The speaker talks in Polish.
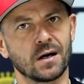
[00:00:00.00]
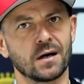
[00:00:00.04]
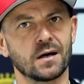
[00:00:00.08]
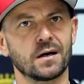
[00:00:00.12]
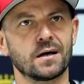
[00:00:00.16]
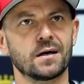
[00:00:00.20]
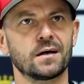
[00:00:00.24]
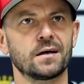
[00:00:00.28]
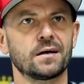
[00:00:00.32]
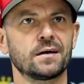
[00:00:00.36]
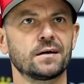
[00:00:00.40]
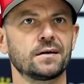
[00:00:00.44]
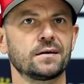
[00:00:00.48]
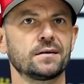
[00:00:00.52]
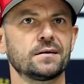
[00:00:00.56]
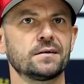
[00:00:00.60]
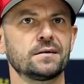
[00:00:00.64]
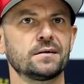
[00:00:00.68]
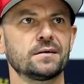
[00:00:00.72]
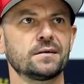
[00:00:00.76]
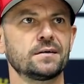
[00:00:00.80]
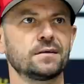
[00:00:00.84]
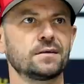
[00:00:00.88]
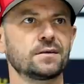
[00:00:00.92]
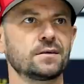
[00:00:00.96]
A
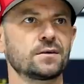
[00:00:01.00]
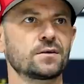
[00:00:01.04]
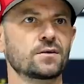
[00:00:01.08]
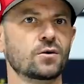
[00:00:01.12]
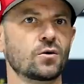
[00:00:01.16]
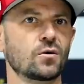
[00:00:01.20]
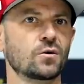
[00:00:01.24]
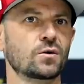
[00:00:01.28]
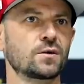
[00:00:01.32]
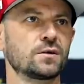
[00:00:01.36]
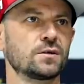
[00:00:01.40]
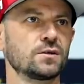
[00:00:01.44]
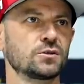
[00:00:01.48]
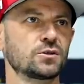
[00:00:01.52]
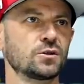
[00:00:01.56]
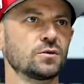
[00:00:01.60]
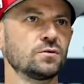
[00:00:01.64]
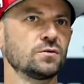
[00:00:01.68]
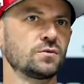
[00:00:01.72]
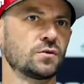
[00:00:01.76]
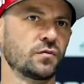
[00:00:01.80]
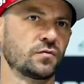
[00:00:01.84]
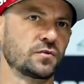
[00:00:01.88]
rok, to,